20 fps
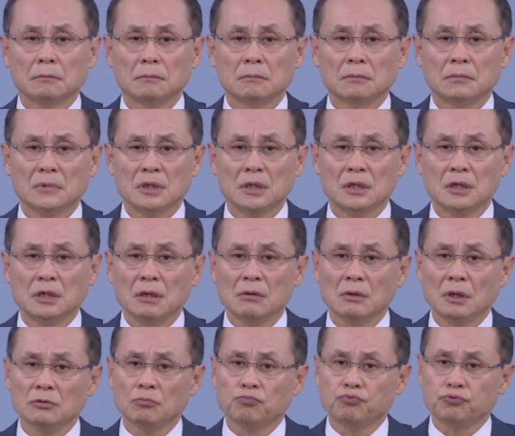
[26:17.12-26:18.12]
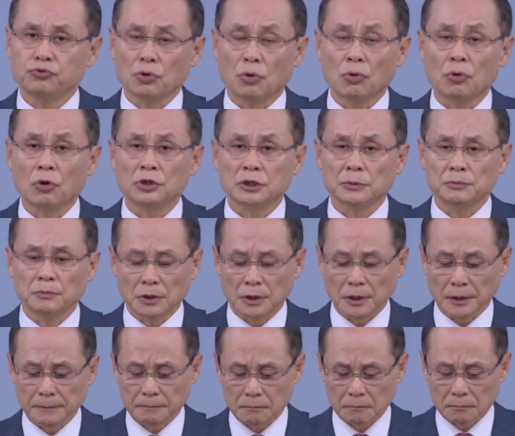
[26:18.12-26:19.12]
이게 아주 무서운 것입니다.
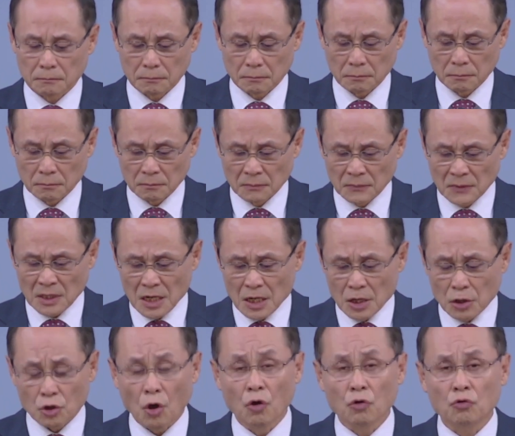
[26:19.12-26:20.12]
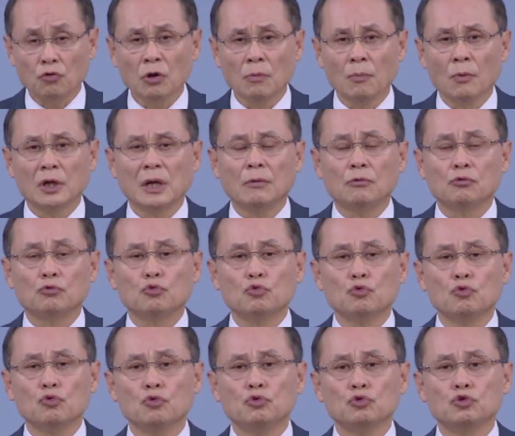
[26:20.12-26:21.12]
결국은 뭐냐 면
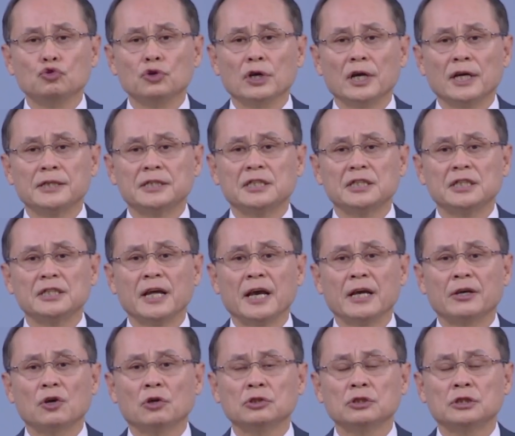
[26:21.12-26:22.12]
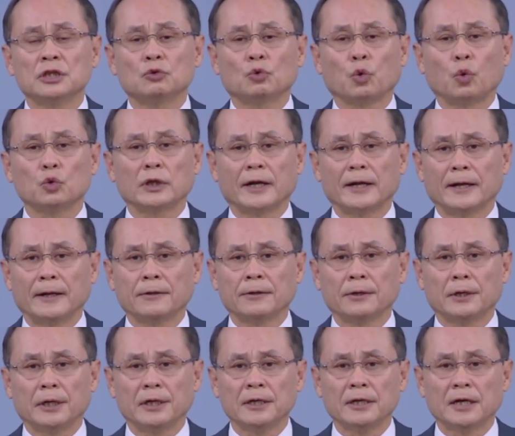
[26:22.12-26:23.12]
우주의 신의 경지에 도달하는
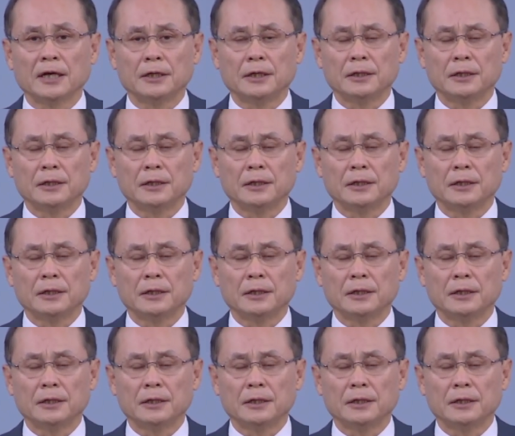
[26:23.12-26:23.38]
거예요 인간이